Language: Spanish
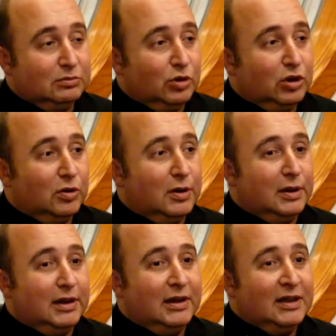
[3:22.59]
Bueno,
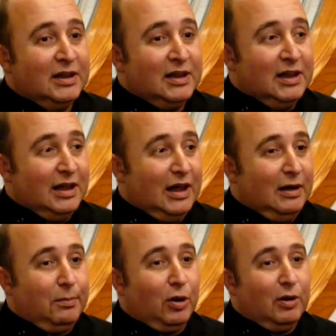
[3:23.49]
eh,
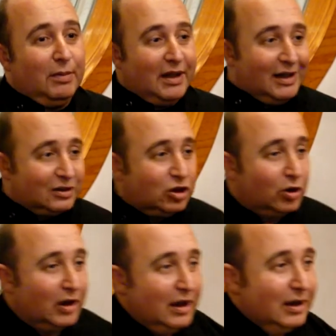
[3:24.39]
el problema del
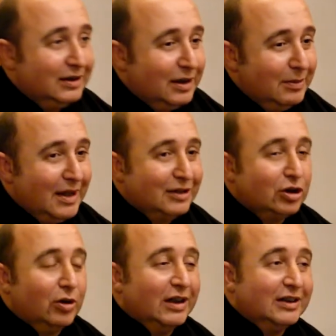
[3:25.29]
el tema del
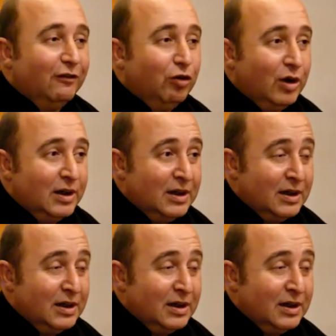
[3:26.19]
chocolate fue